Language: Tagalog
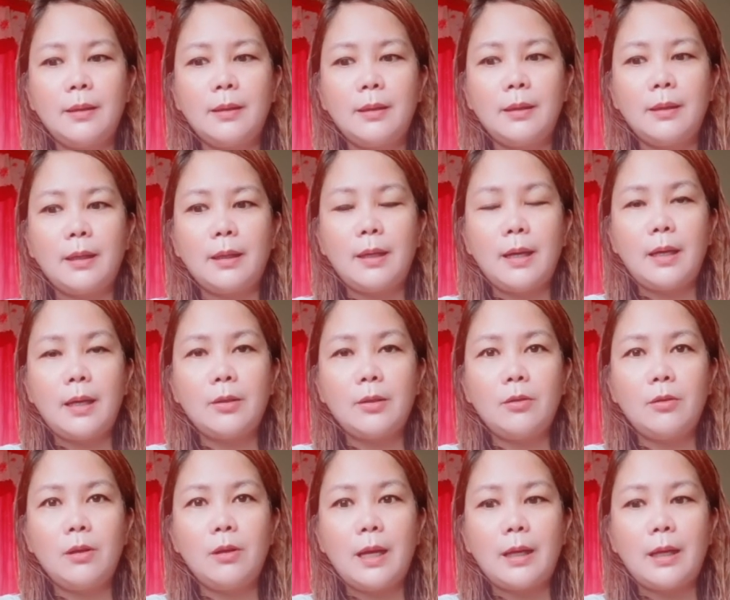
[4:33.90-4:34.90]
nag-aano
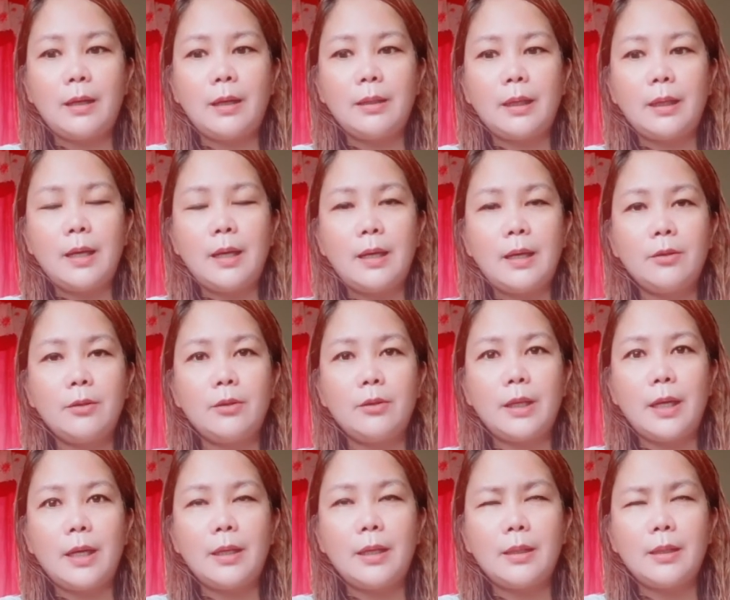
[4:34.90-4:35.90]
lang nag-aano
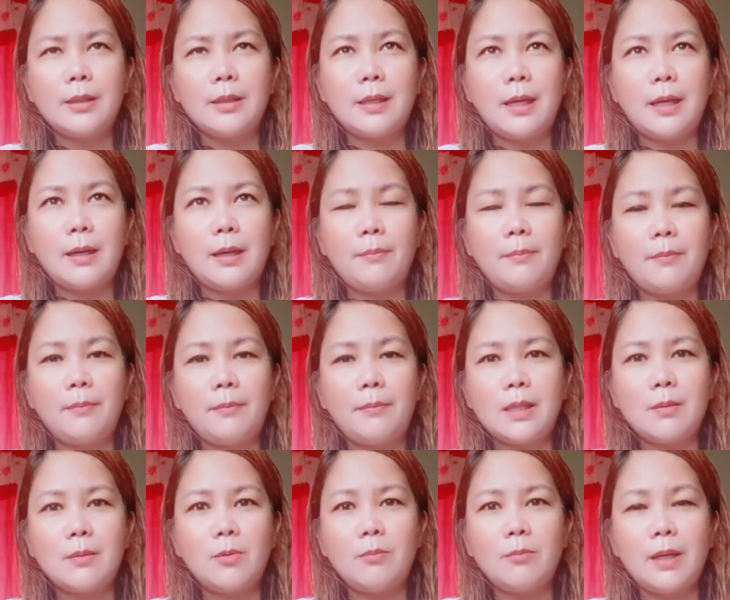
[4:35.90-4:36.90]
'yan sa
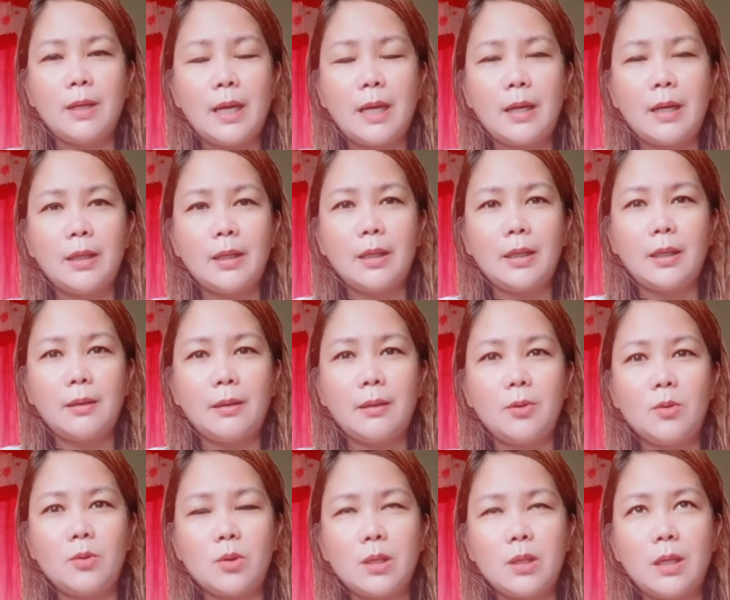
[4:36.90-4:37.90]
mismong may-ari ng
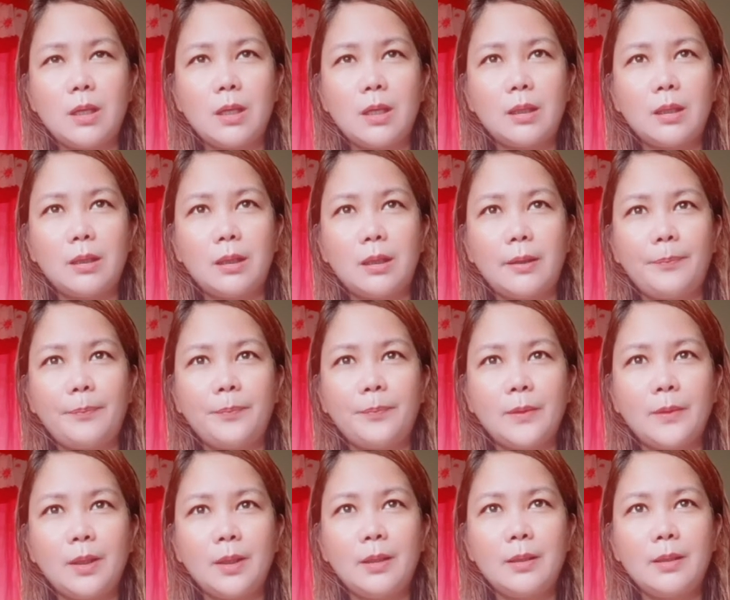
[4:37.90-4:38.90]
music na
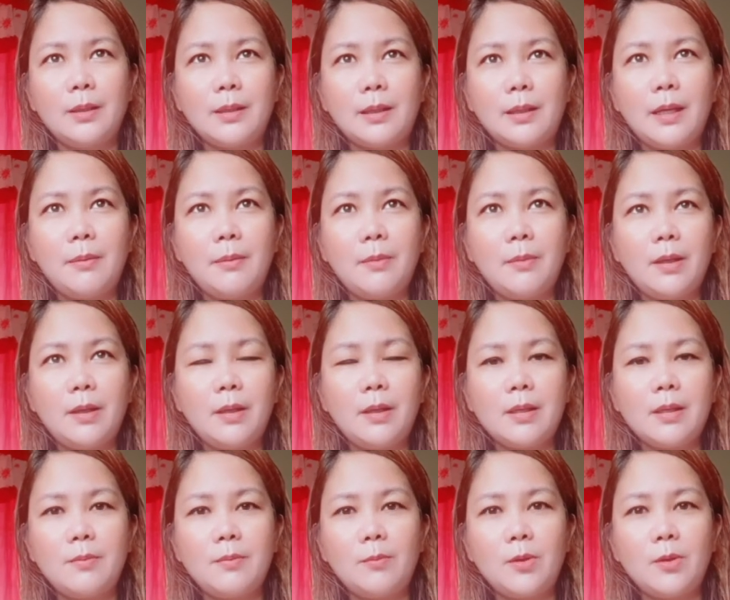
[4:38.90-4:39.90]
disclaimer
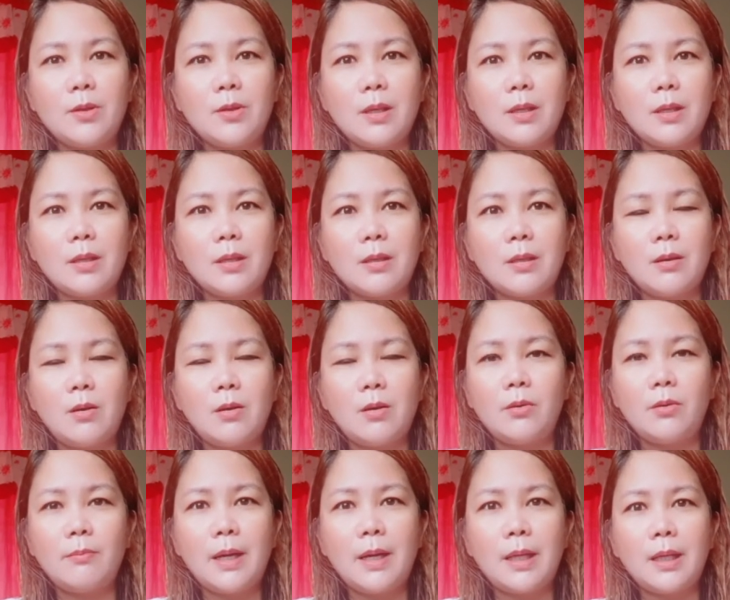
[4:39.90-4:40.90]
this music is
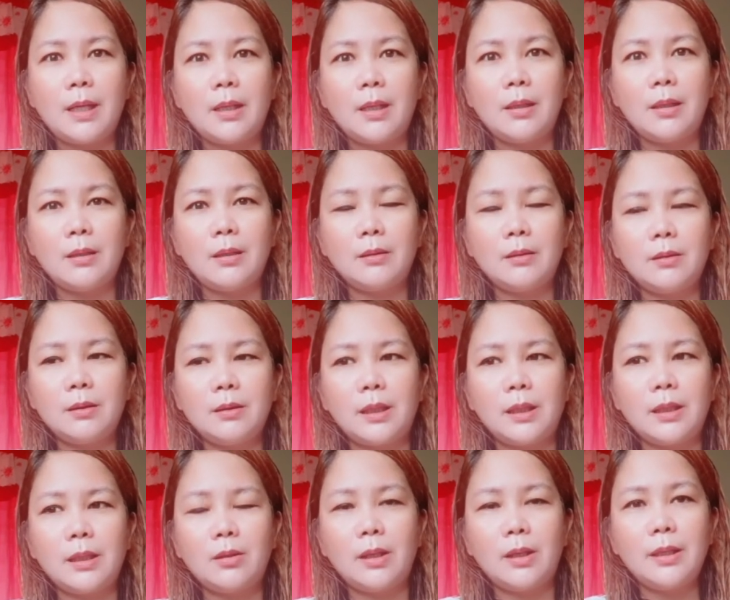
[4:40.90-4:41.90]
owned by
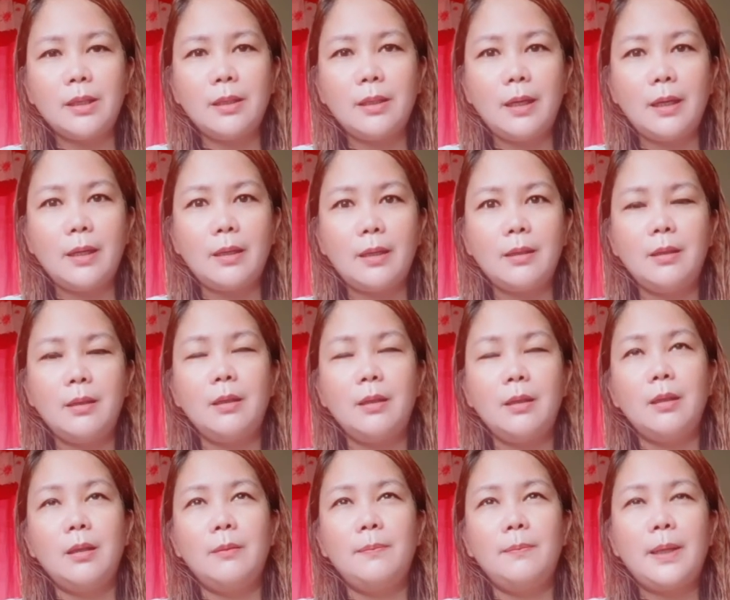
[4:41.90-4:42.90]
ganito ganyan
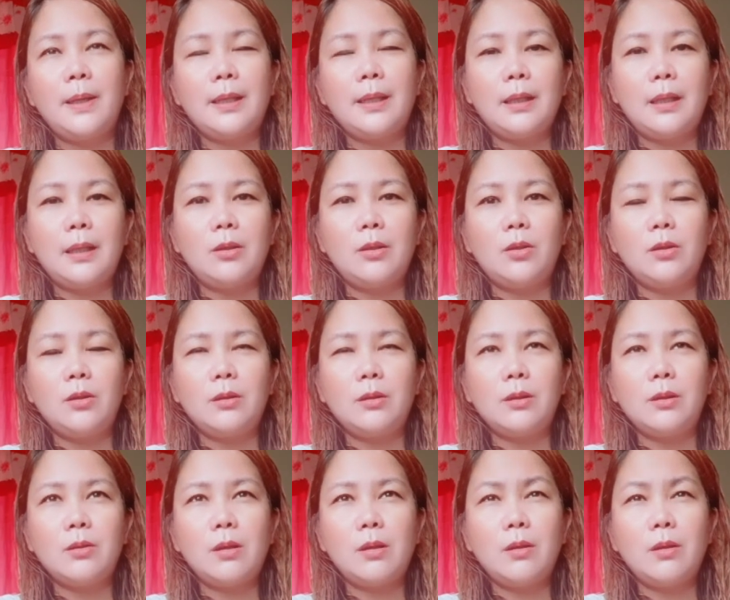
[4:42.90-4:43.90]
parang ganon
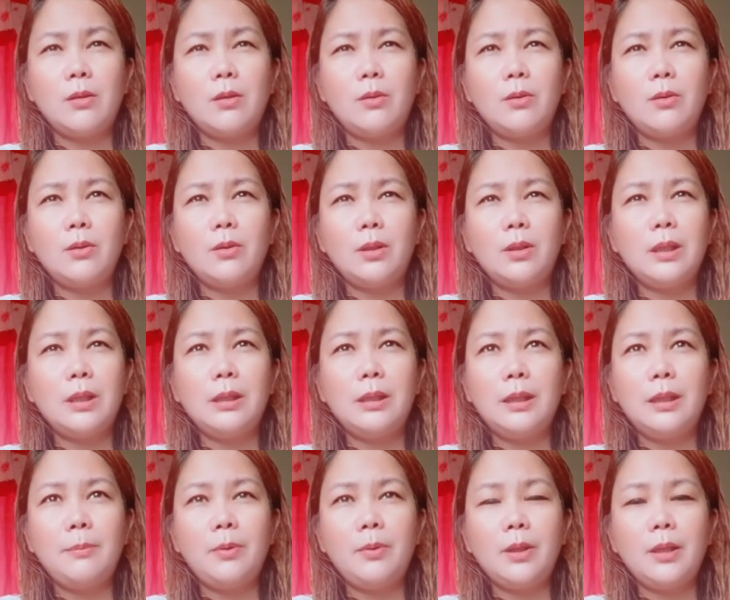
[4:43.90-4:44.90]
so
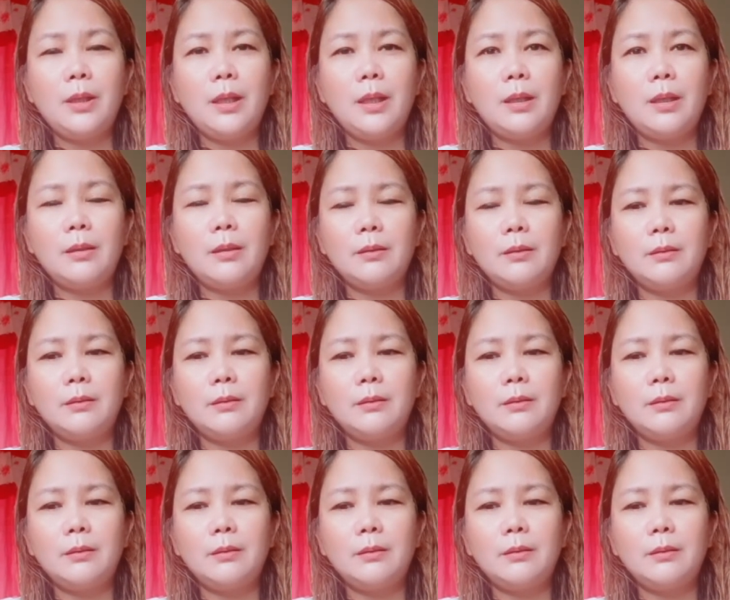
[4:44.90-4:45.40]
hindi pwedeng